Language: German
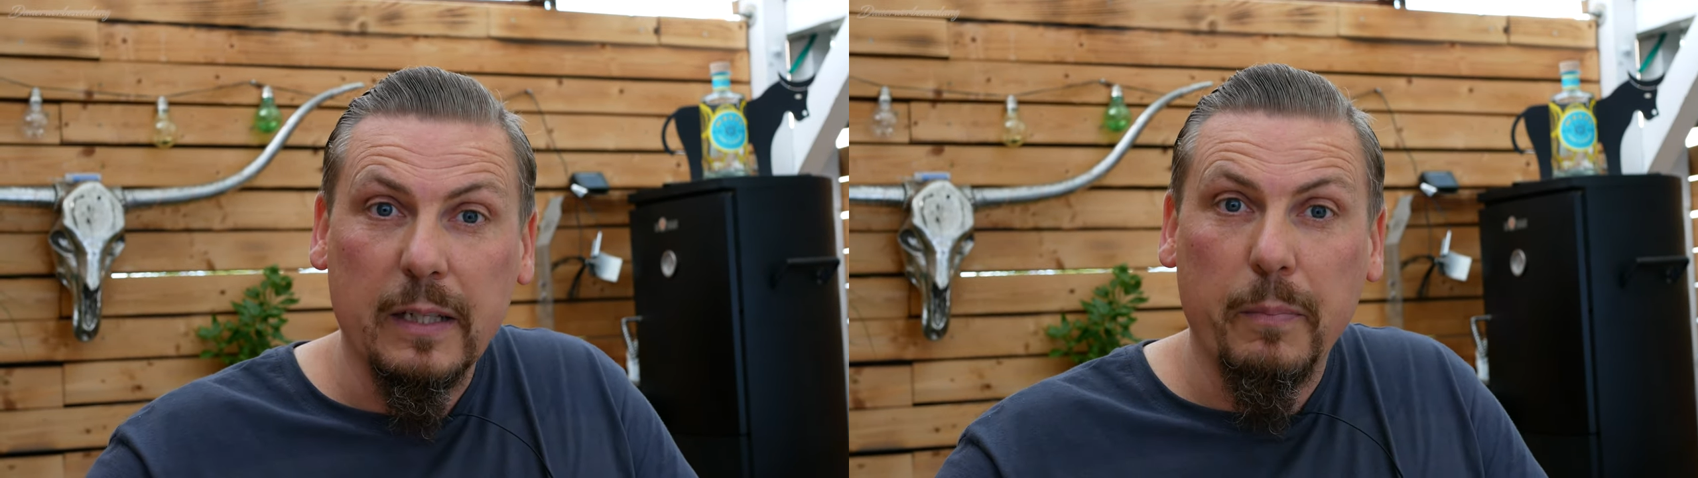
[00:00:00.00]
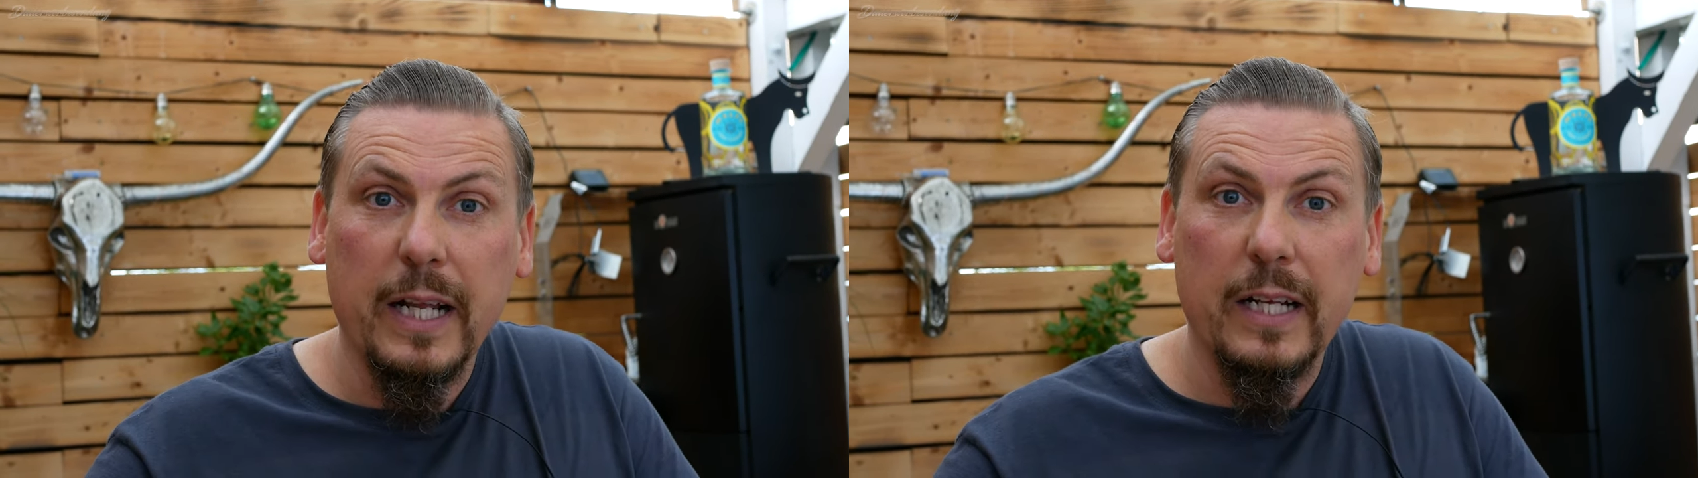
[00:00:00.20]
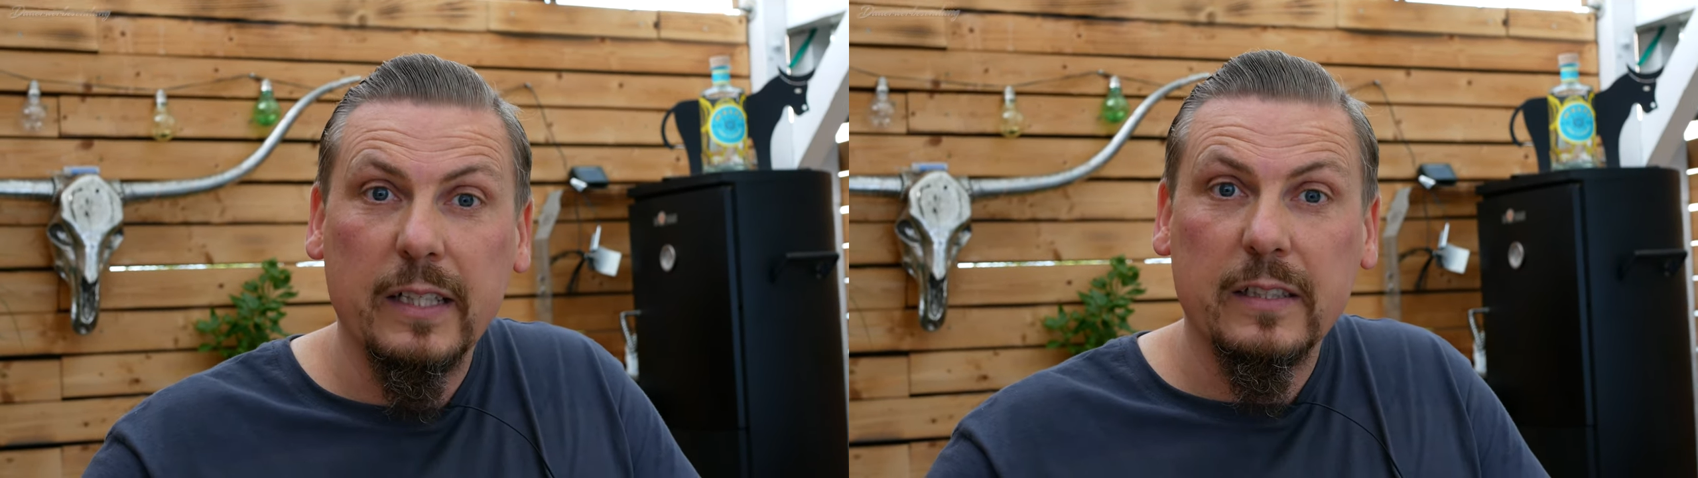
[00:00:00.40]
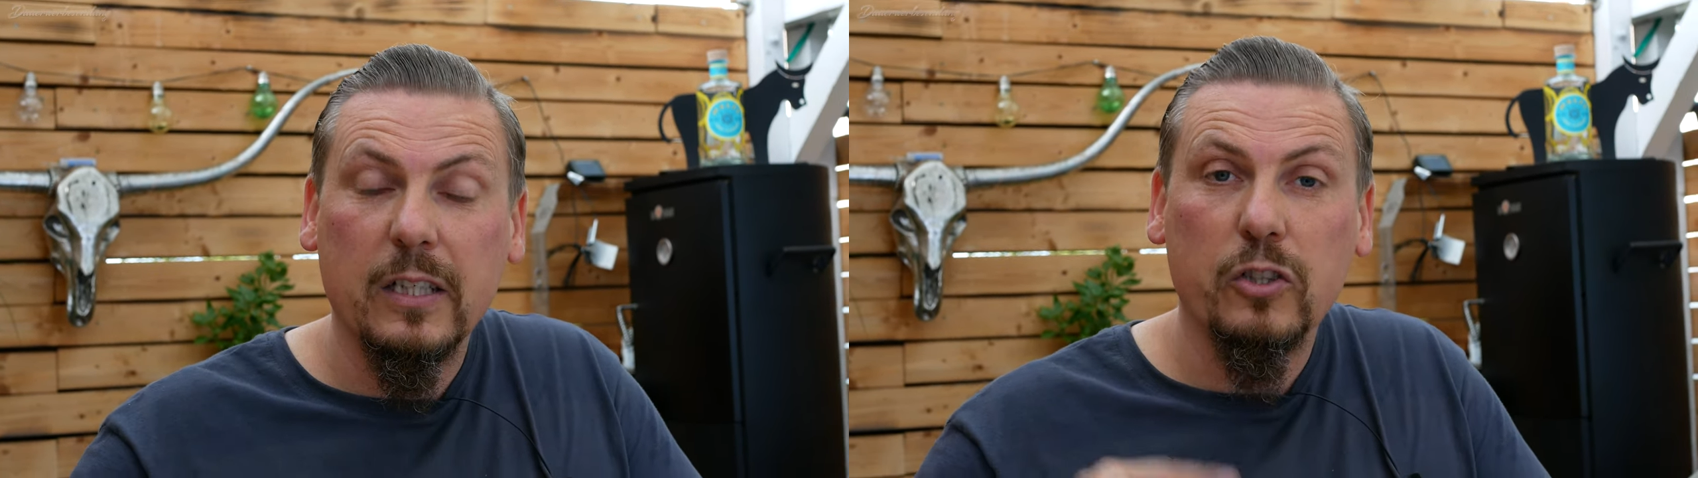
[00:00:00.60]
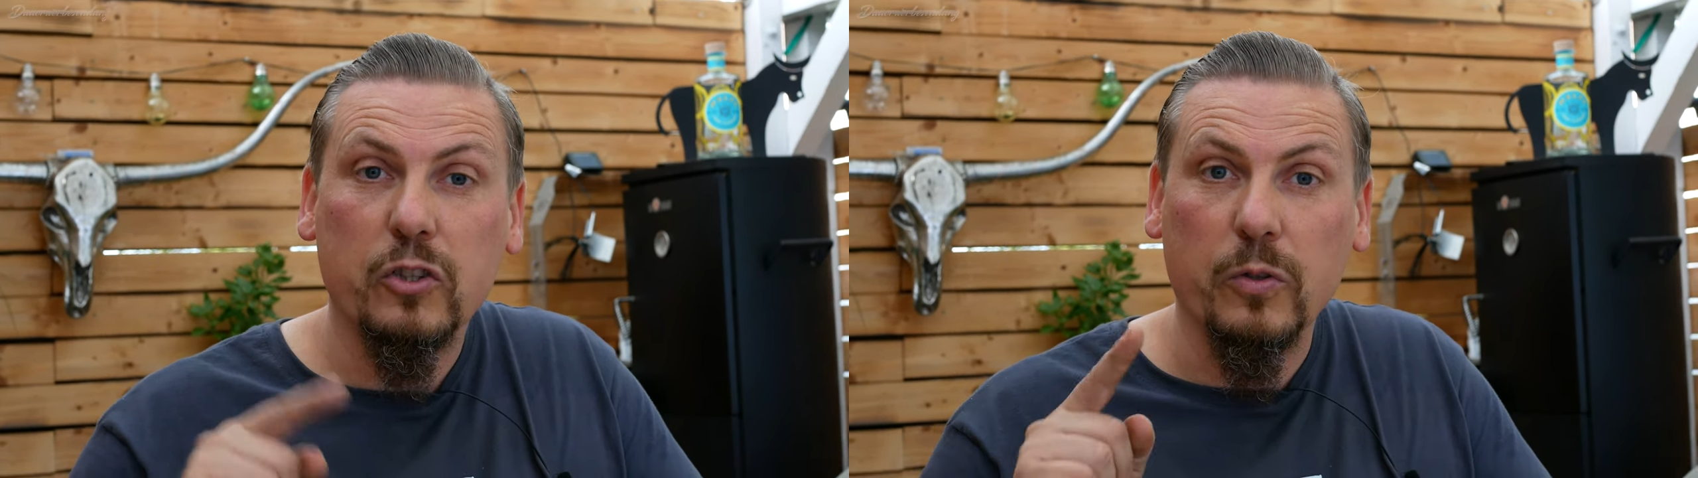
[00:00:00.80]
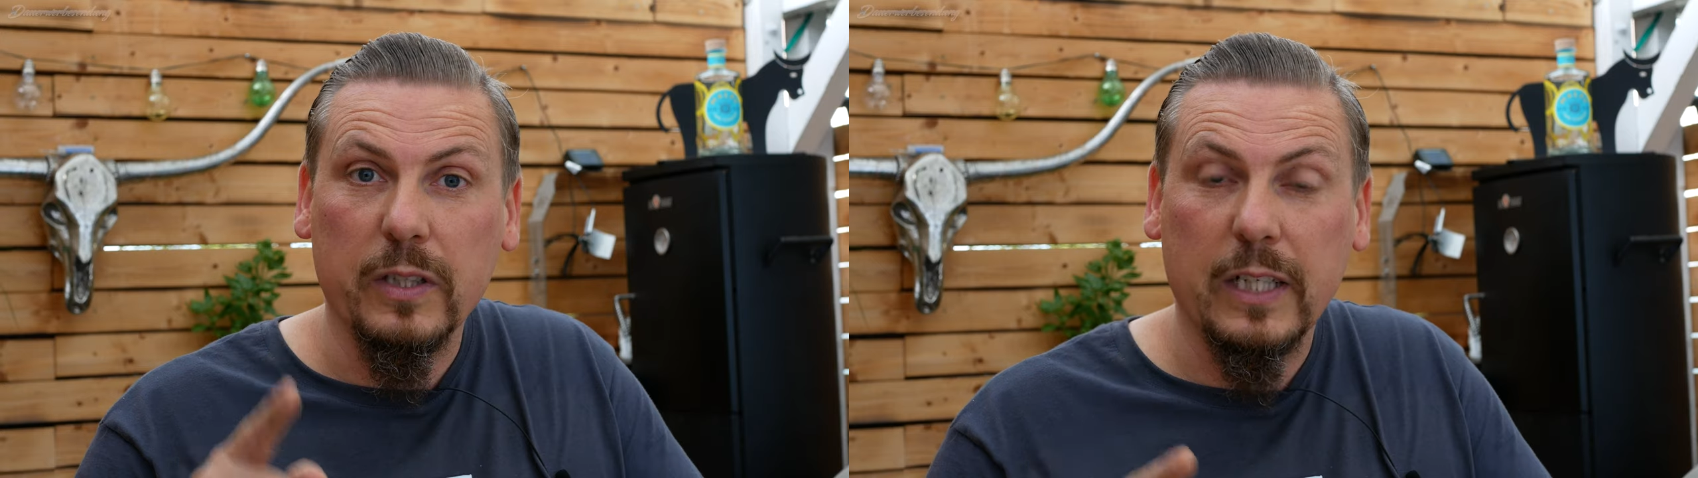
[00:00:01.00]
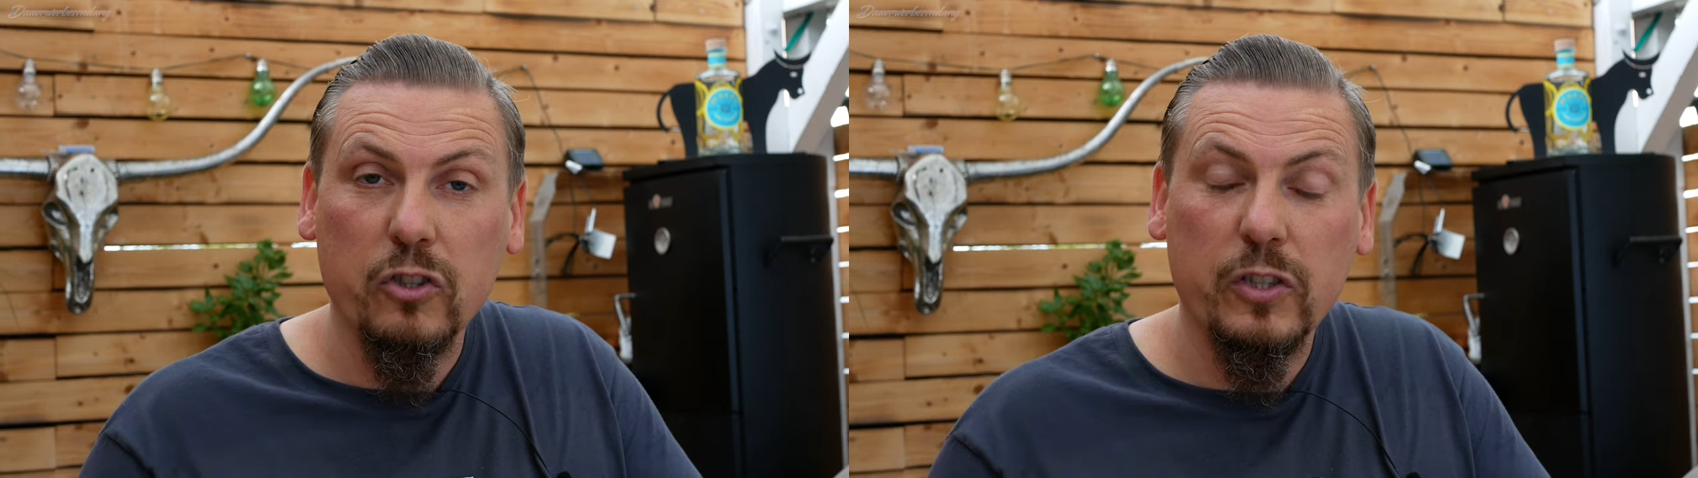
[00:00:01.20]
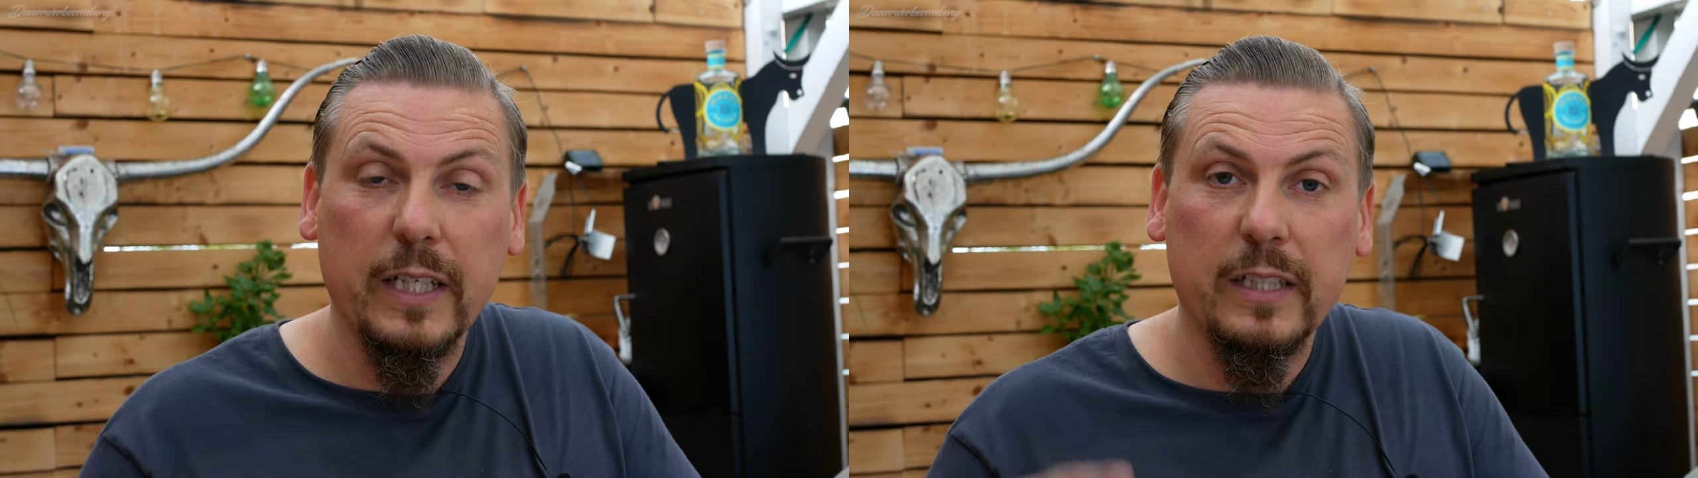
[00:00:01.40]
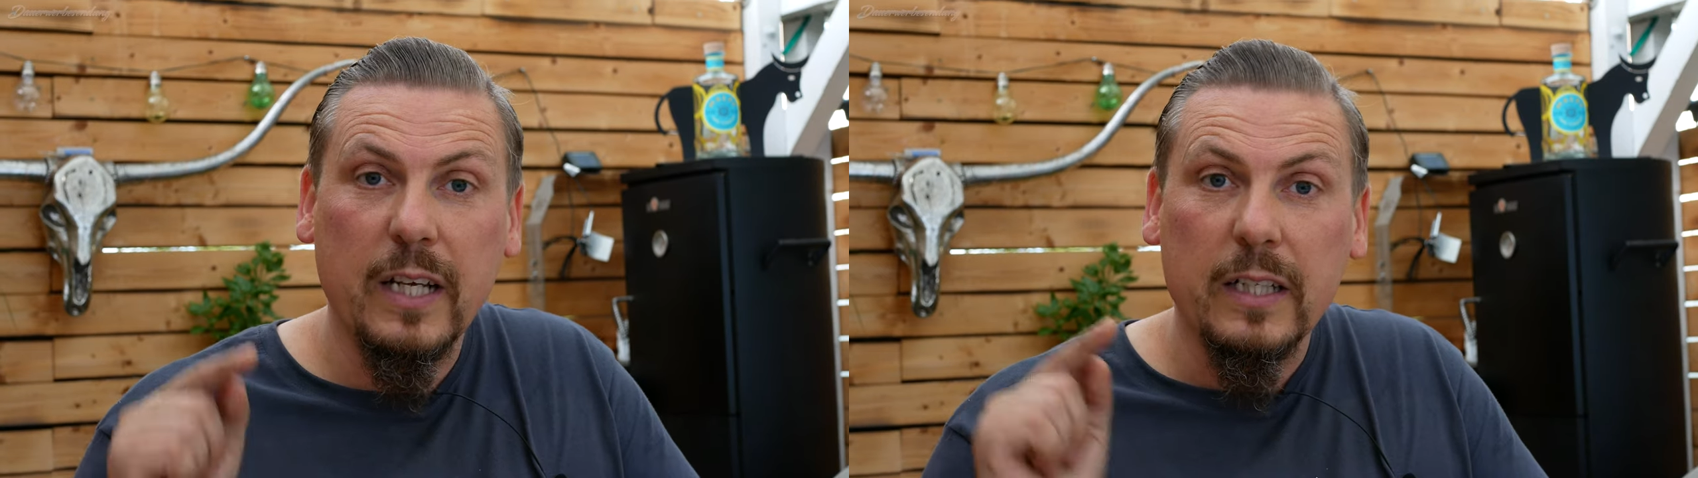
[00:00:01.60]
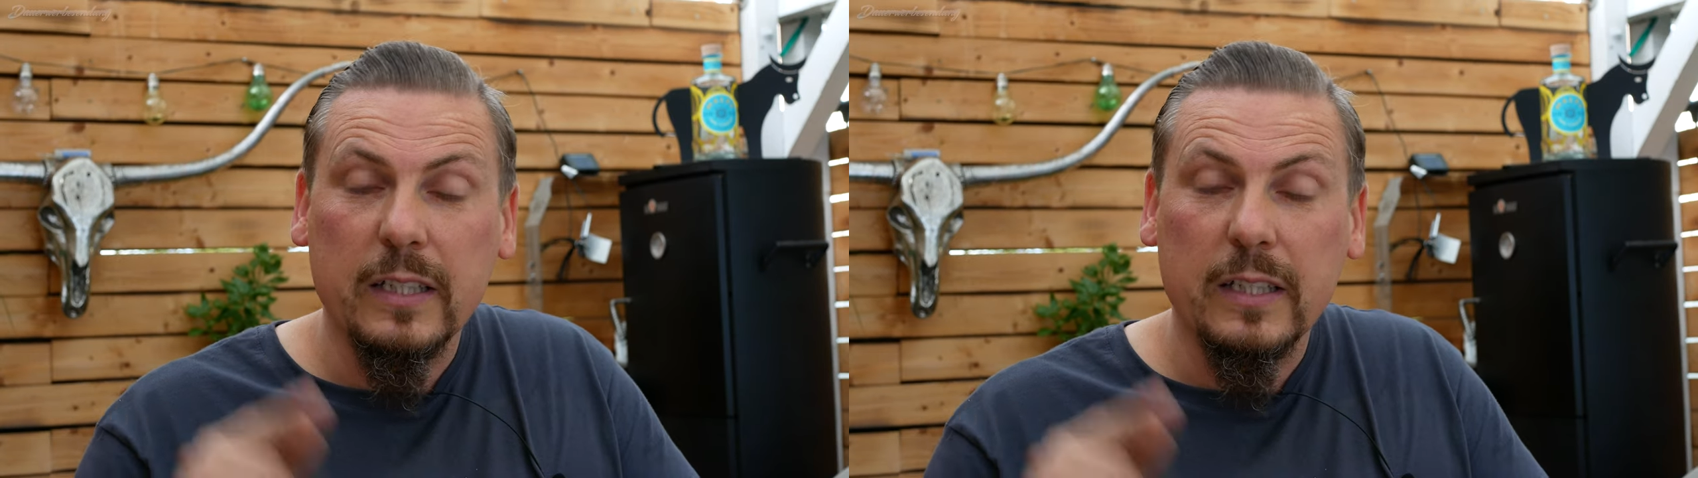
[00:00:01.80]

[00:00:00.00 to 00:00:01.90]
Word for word: Playlist schon drin steht,